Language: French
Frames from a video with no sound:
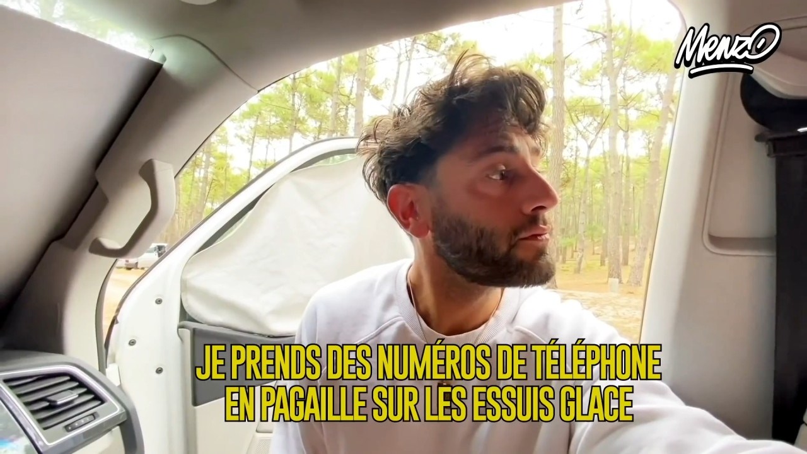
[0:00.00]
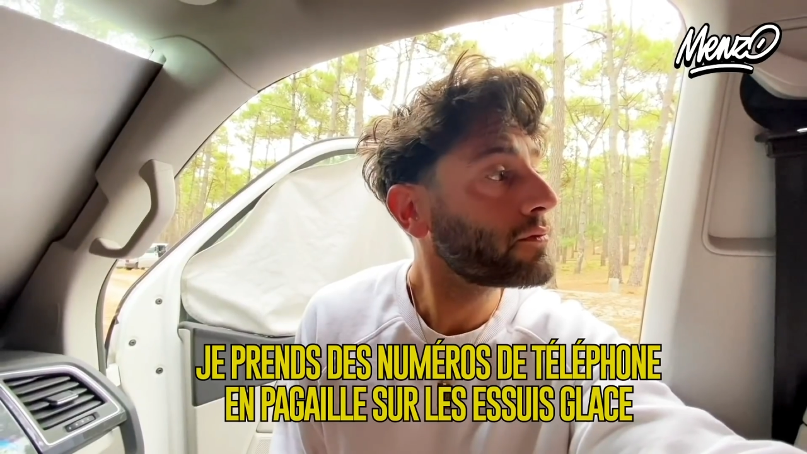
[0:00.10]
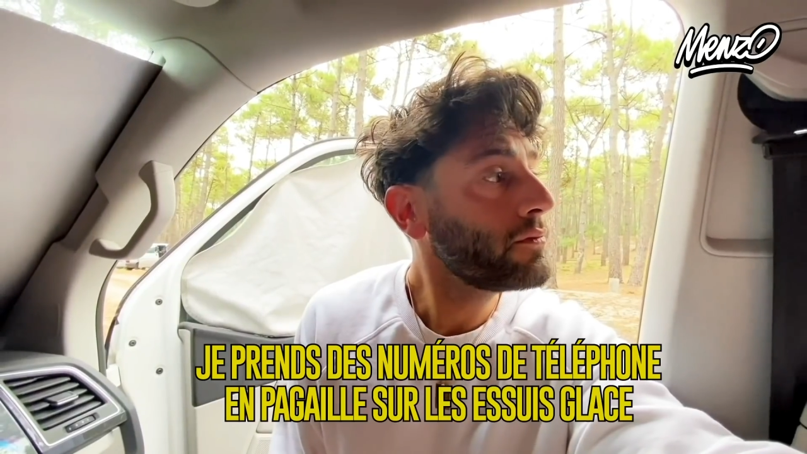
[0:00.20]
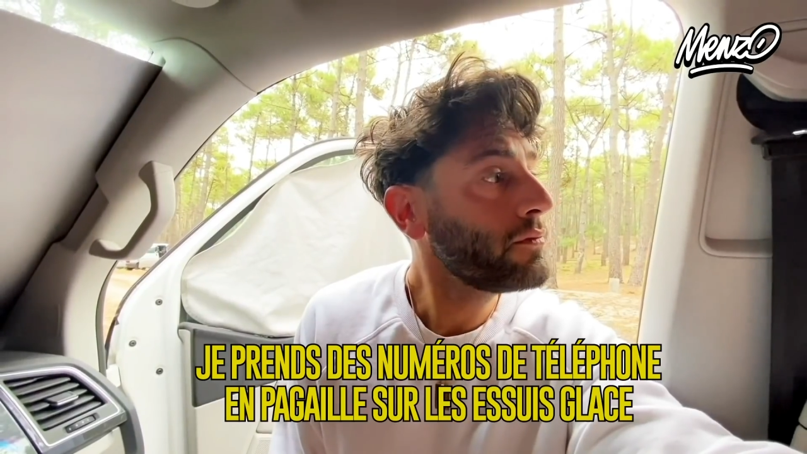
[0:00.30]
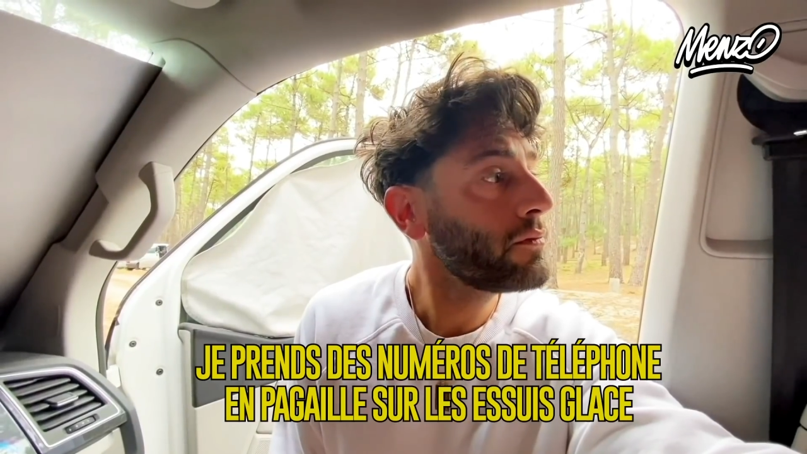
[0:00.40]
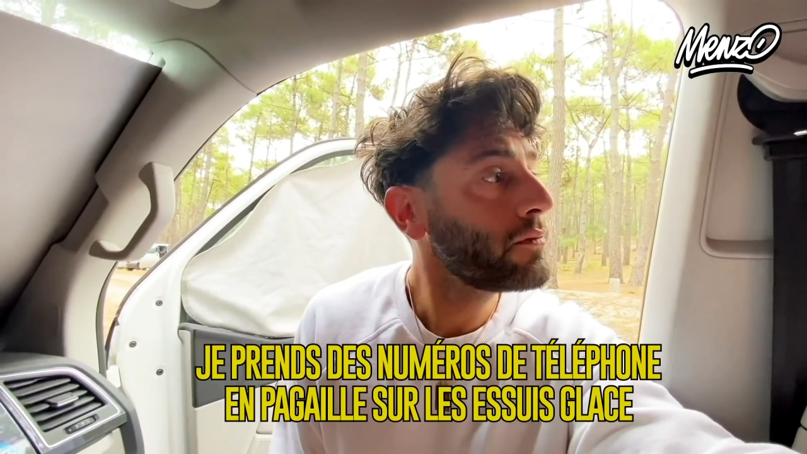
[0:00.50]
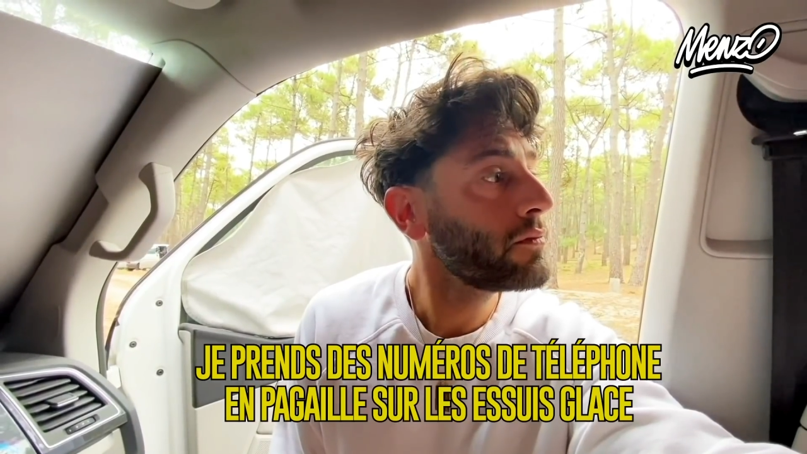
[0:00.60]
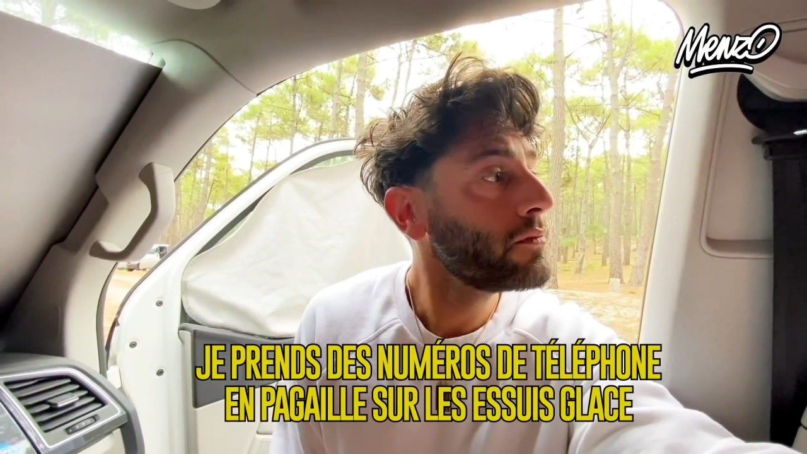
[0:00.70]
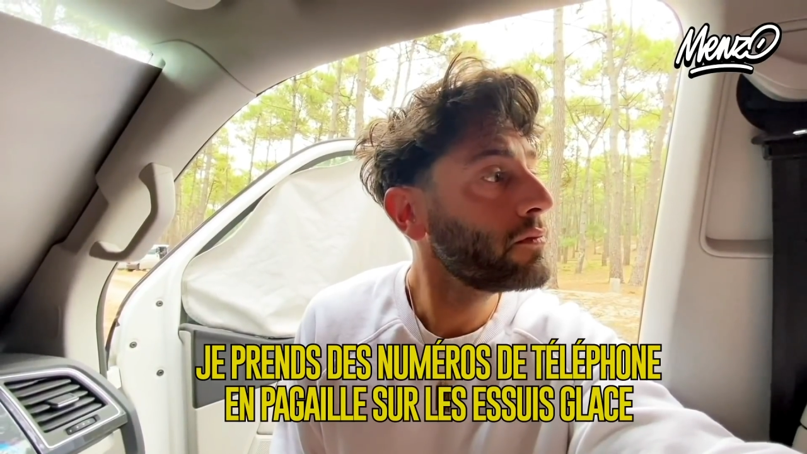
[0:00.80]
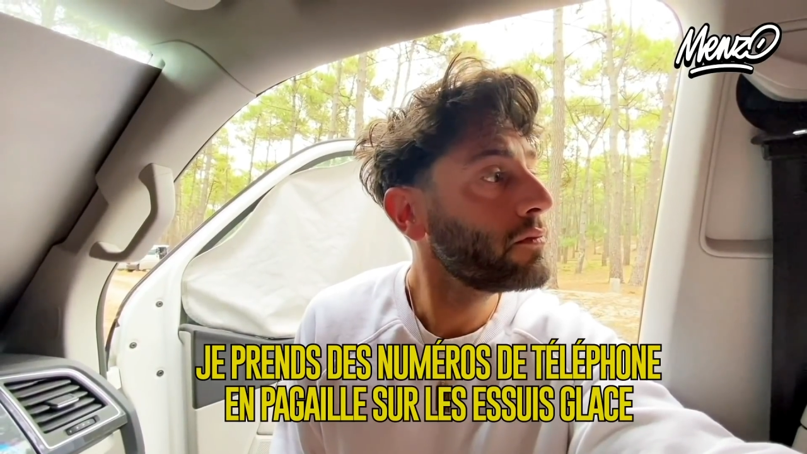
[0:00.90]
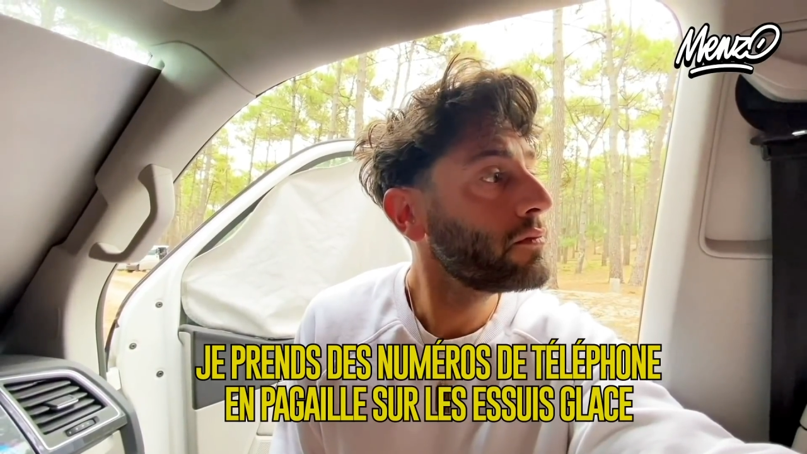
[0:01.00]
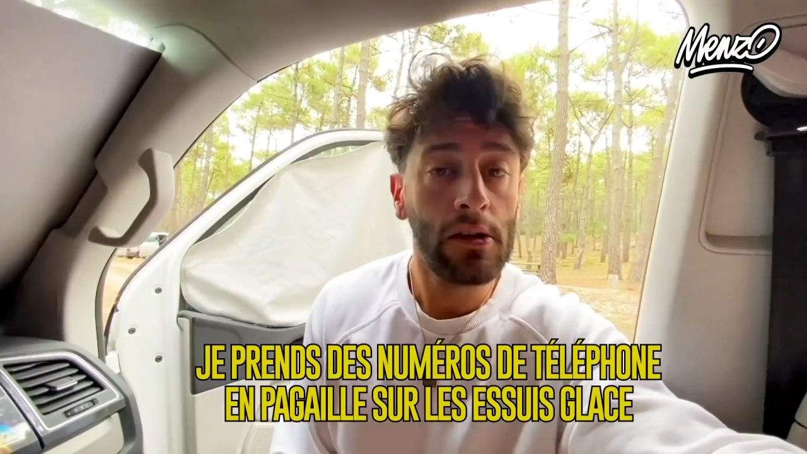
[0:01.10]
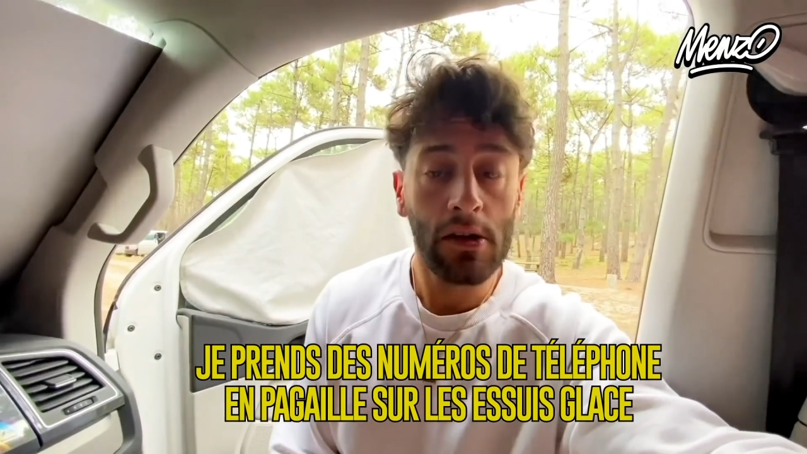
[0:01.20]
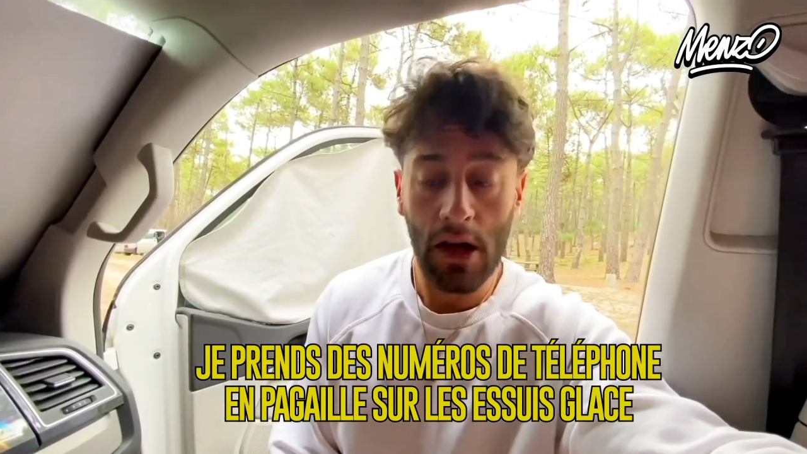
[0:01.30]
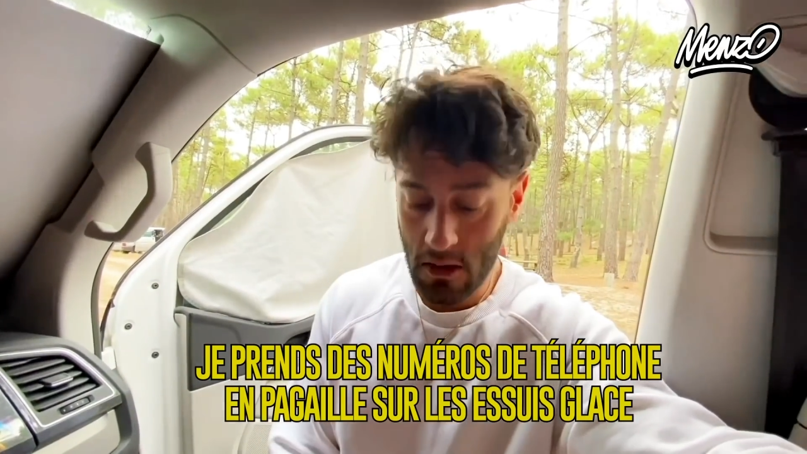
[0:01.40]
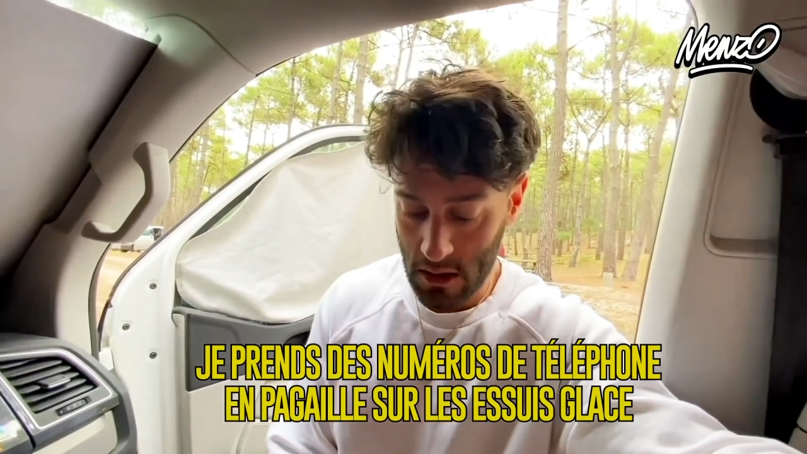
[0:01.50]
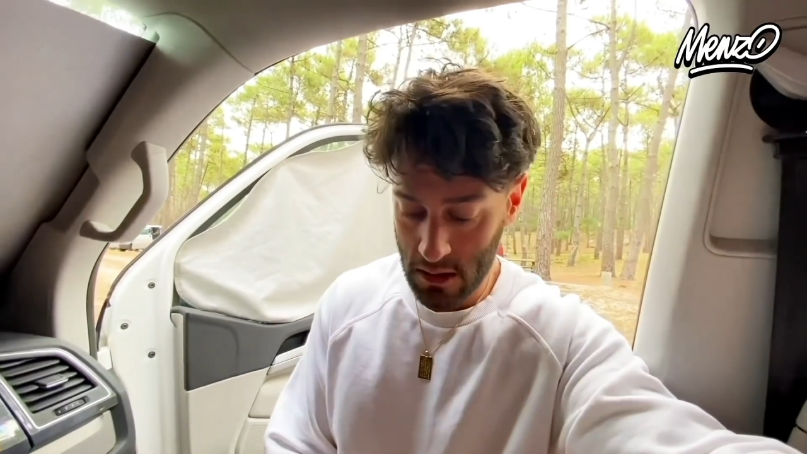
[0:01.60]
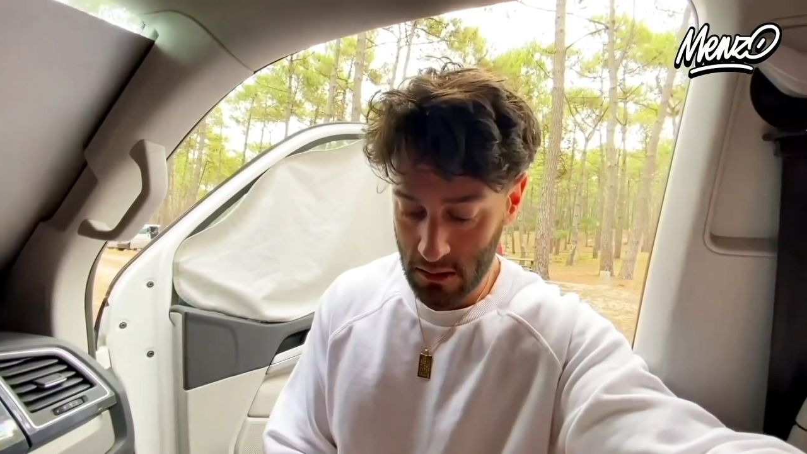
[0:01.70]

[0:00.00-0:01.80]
pagaille sur les essuie-glaces. Ah ouais.